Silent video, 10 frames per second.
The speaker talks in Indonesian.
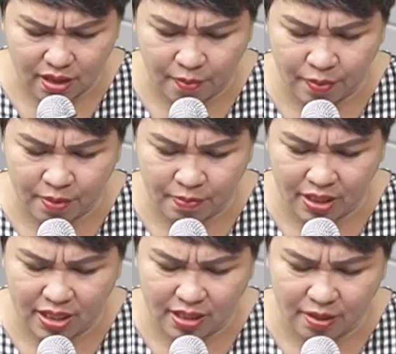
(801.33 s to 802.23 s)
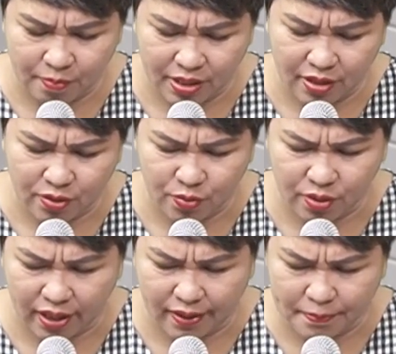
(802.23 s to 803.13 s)
Amin, mari datang pada
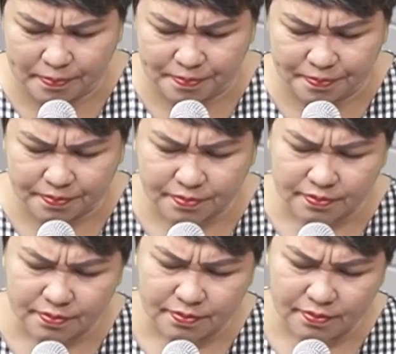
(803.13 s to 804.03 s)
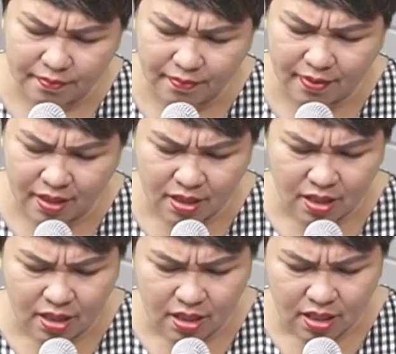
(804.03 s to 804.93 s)
Tuhan Kau
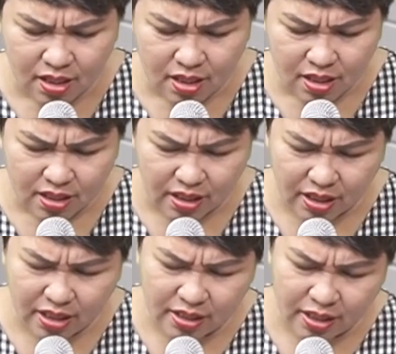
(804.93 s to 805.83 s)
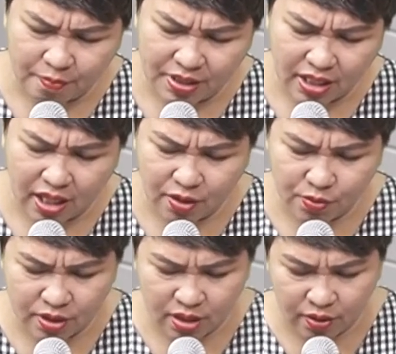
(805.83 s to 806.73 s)
Katakan kami
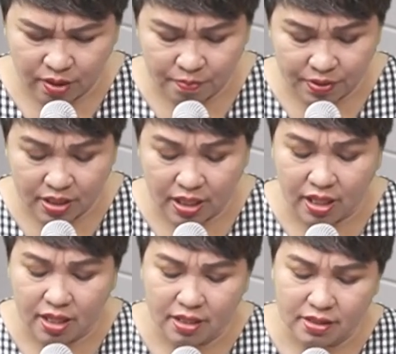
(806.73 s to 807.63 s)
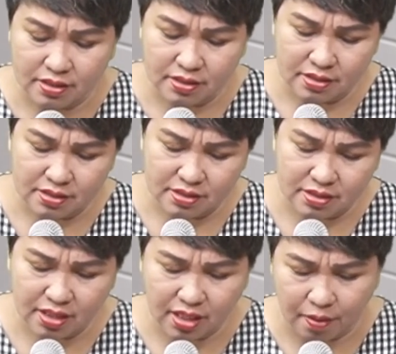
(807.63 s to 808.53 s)
tahu Engkau yang pegang
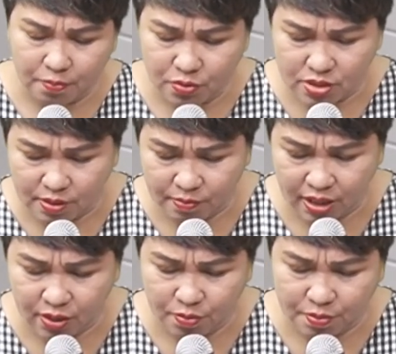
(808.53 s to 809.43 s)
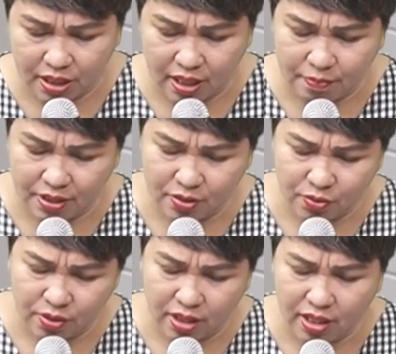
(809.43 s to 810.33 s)
setiap musim hidup kami
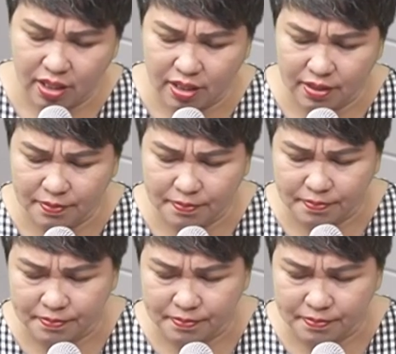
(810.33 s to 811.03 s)
Tuhan